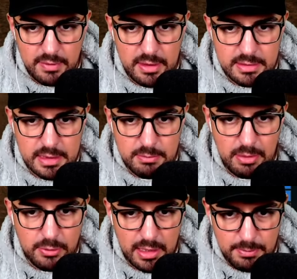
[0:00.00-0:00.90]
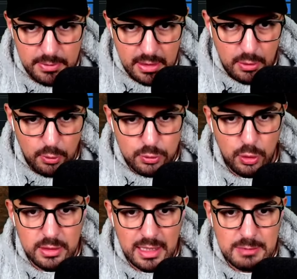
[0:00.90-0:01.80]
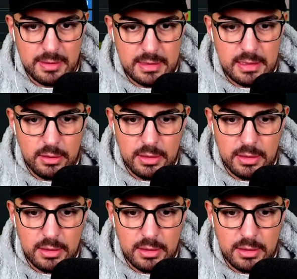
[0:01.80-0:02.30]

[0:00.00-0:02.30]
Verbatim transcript: wenn ihr das Ding gebaut habt und könnt erstmal hier